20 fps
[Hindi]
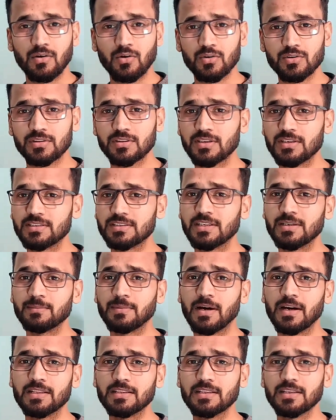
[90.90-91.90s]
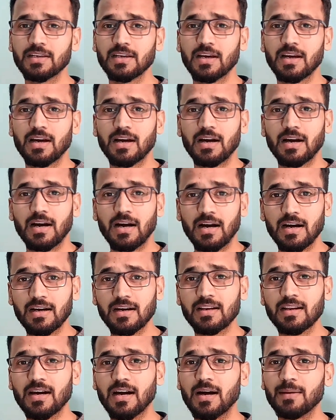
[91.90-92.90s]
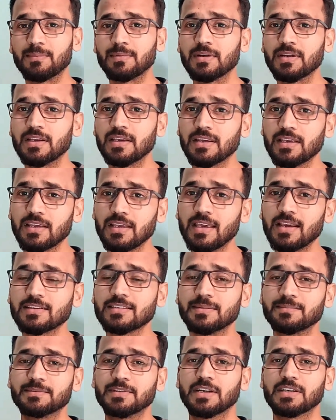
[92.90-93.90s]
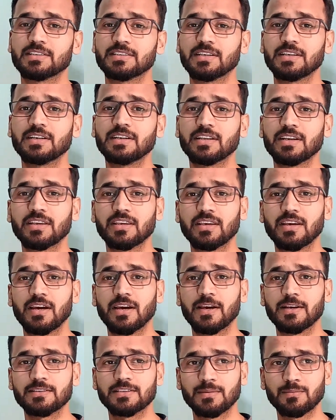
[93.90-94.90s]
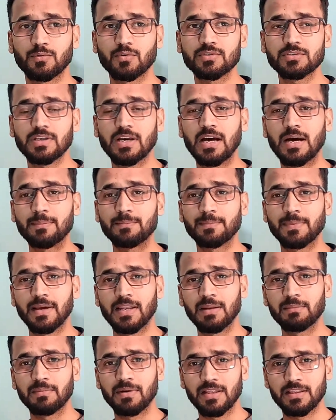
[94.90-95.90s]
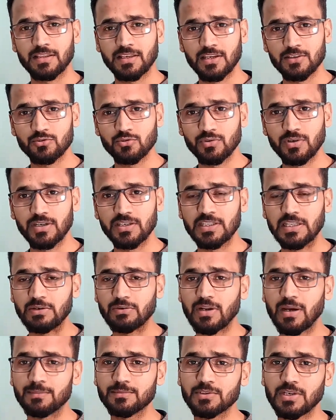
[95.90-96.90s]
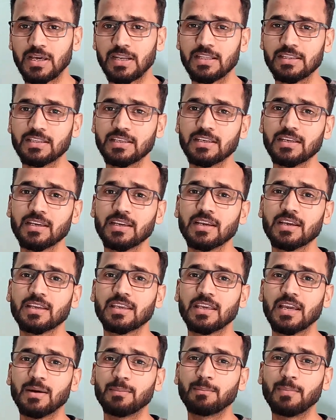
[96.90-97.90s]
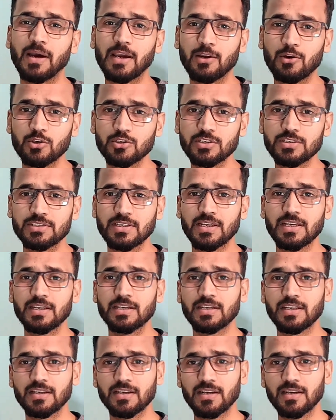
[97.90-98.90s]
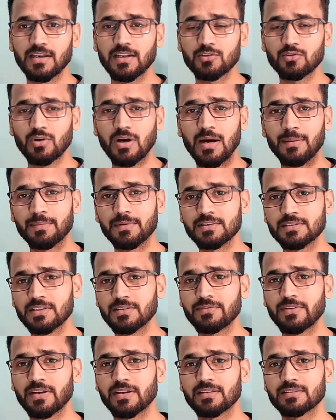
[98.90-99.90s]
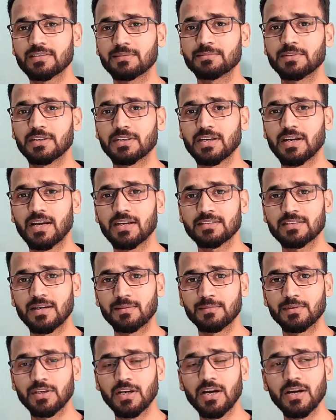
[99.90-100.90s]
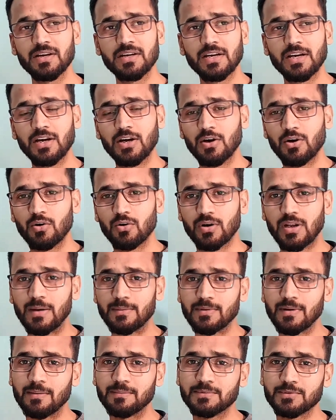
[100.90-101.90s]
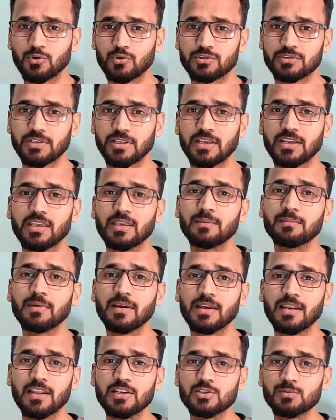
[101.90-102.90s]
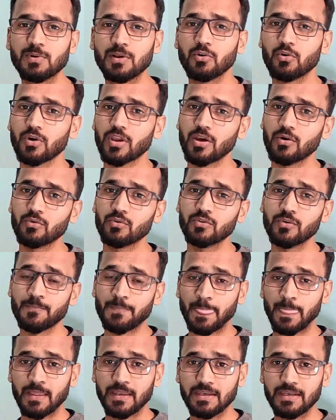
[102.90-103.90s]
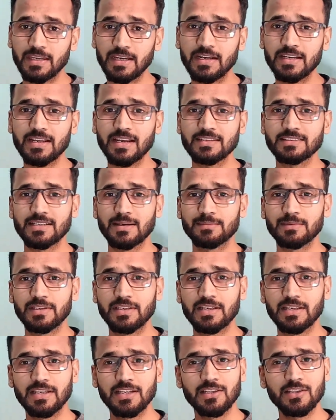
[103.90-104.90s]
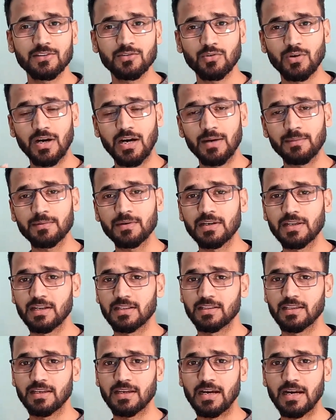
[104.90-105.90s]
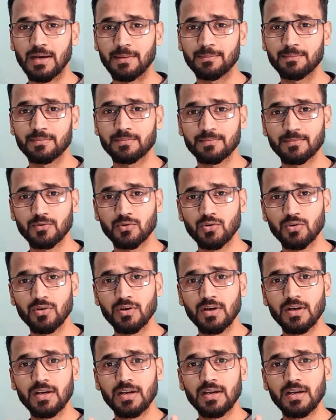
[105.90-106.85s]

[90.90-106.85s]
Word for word: और तीसरी बात अगर आपने एक सब्जेक्ट से इंटर किया है सपोज़ आप पहले मैथ के स्टूडेंट थे और आप चाह रहे थे कि आप बायोलॉजी से इंटर कर लें तो आपने सिर्फ एक सब्जेक्ट का एग्ज़ाम दिया और आप आप सोचते हैं कि मैं एलिजिबल हो गया हूँ नीट का एग्ज़ाम देने के लिए तो आप गलत हैं आपको